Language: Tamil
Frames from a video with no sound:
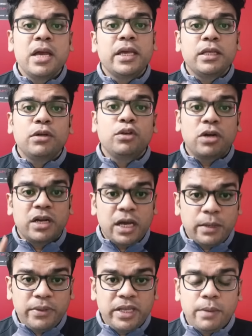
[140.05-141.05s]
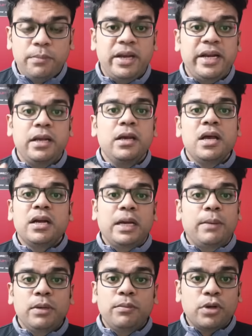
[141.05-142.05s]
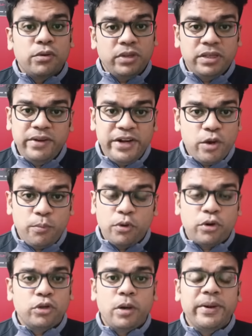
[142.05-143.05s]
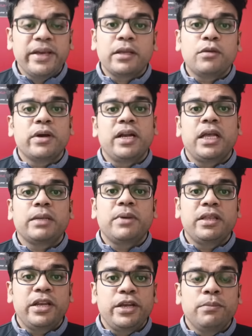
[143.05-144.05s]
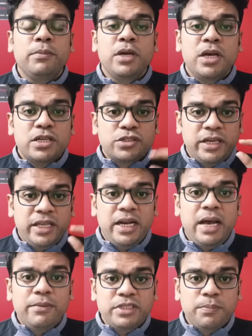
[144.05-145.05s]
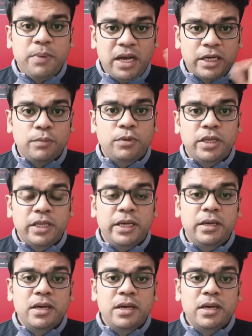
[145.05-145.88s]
இது வந்து ஒரு கருப்பு தினம் மாதிரி நம்மளும் ஒரு வந்து வீடியோ போட்டிருந்தோம் அப்படிங்கிறது உங்கள் எல்லாத்துக்குமே தெரியும் ஸோ இதெல்லாம் வச்சு பார்க்கும் பொழுது